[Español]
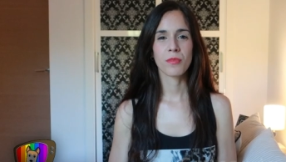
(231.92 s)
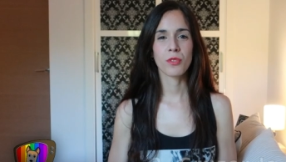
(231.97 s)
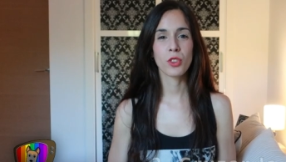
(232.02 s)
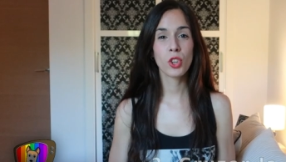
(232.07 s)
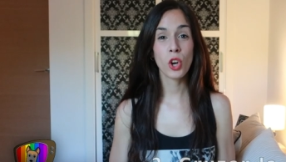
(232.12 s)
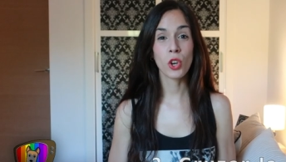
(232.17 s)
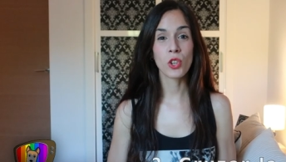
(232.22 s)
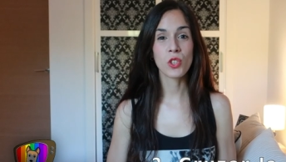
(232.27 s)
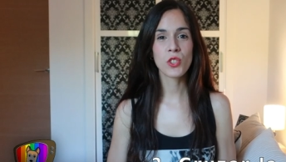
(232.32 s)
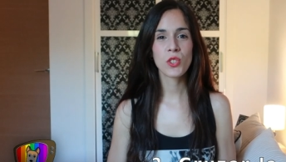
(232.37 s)

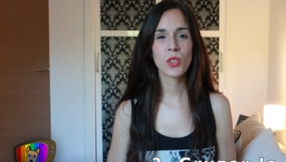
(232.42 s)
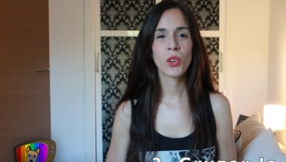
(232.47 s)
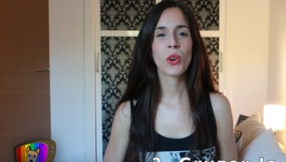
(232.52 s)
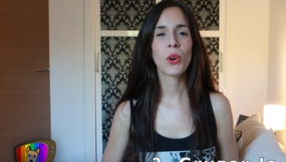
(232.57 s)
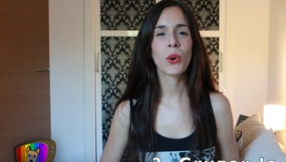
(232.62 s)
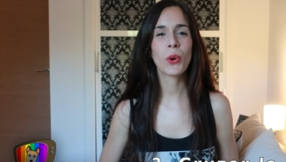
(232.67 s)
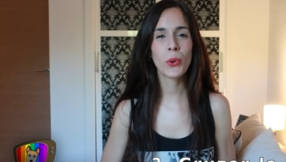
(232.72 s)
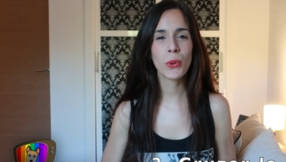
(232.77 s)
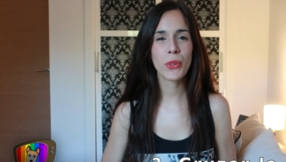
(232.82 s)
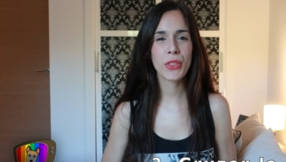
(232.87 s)
2.
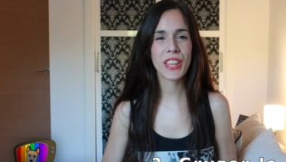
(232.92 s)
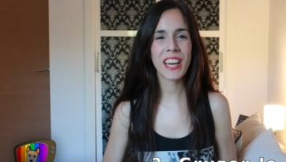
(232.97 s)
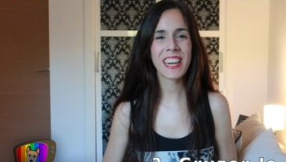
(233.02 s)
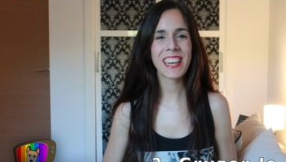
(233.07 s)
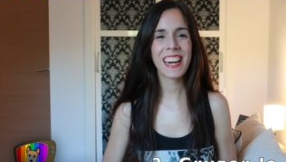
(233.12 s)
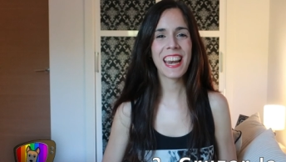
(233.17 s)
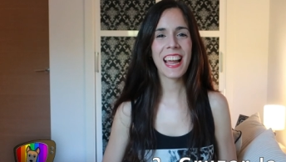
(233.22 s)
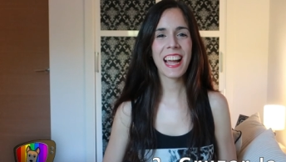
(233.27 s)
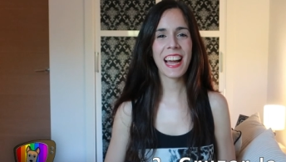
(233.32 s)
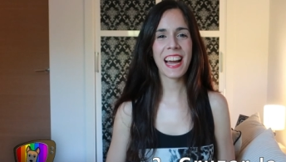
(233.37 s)

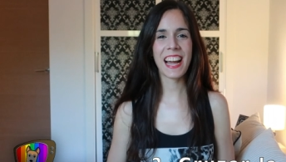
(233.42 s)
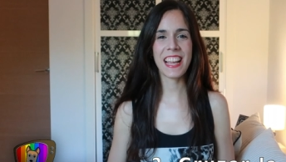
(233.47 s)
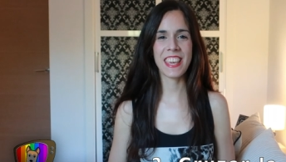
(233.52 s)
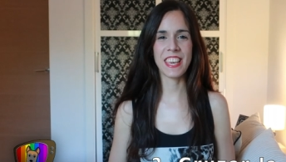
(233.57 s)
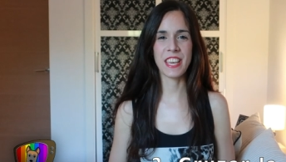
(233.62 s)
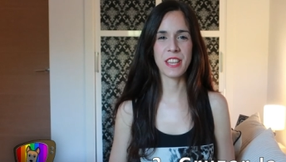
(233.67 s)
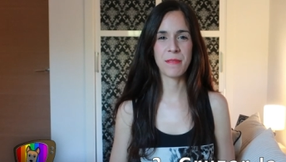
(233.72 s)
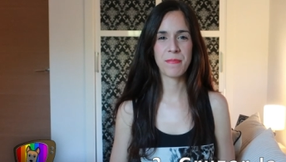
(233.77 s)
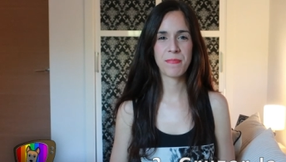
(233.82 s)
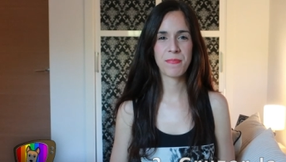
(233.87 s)
Cruzar la
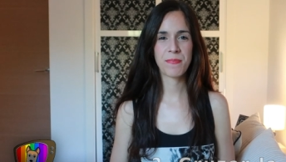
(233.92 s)
calle.